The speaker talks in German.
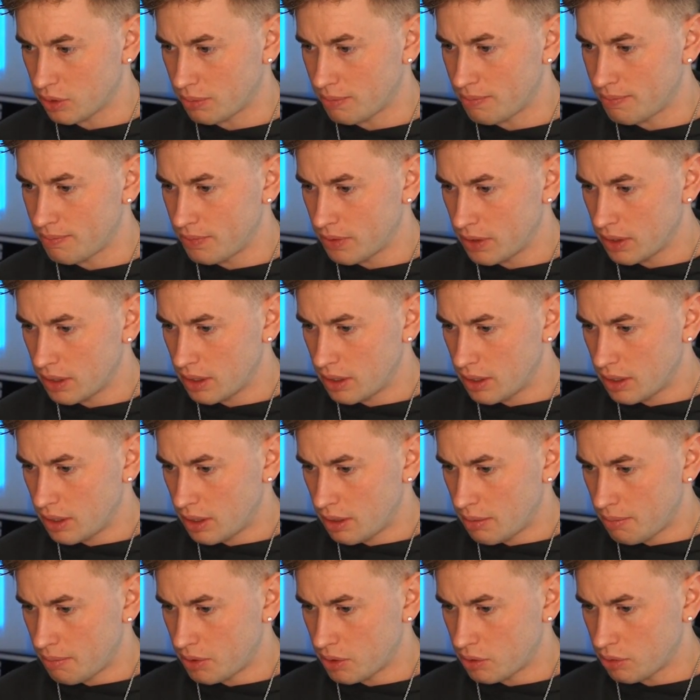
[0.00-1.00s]
einem,
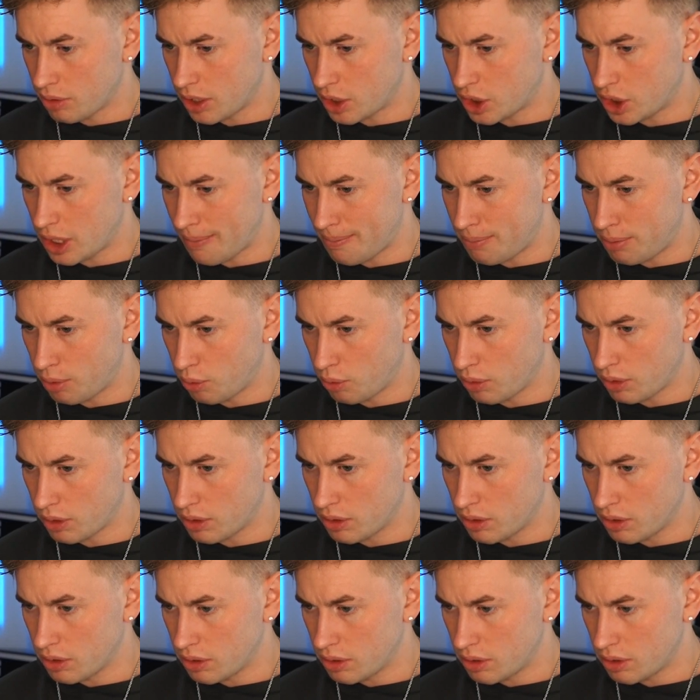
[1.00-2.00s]
mit so einer
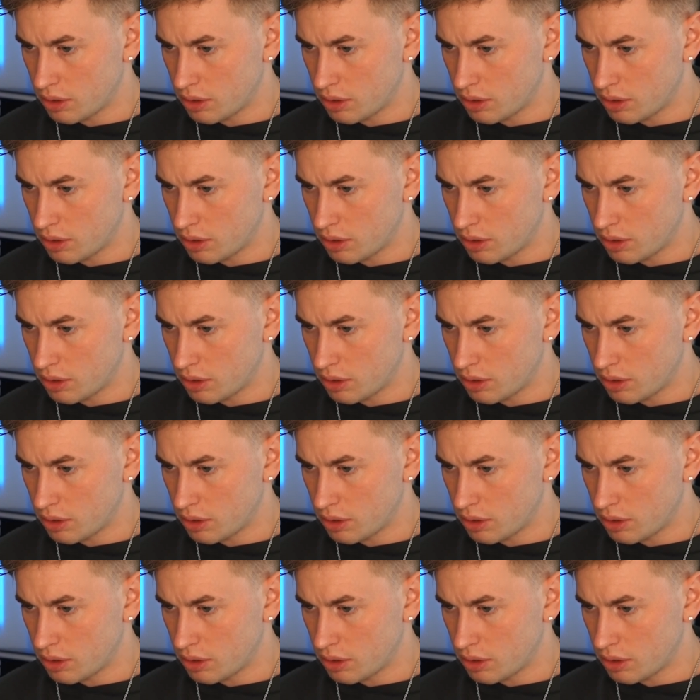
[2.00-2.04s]
Schablone.